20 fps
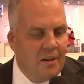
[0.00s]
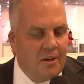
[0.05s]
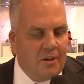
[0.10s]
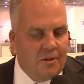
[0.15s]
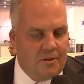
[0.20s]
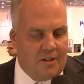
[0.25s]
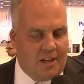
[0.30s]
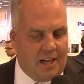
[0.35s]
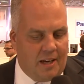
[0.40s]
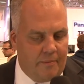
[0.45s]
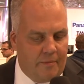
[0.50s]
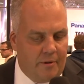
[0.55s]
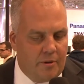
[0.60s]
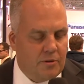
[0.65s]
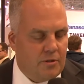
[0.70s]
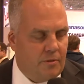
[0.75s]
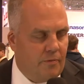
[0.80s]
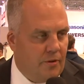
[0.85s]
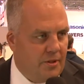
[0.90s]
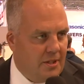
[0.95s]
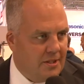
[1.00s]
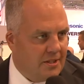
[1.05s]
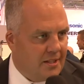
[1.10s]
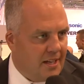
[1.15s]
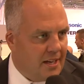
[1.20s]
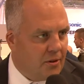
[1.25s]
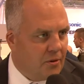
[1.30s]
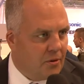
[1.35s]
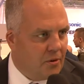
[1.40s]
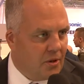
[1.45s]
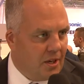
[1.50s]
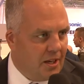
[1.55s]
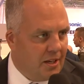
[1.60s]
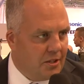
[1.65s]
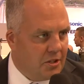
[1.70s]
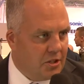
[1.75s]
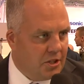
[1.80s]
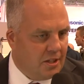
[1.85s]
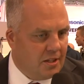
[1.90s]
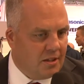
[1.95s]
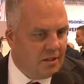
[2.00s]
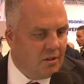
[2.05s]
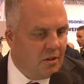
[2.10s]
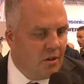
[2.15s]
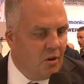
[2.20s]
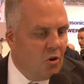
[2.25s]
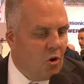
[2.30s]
Und da haben wir uns für diese Technologie entschieden,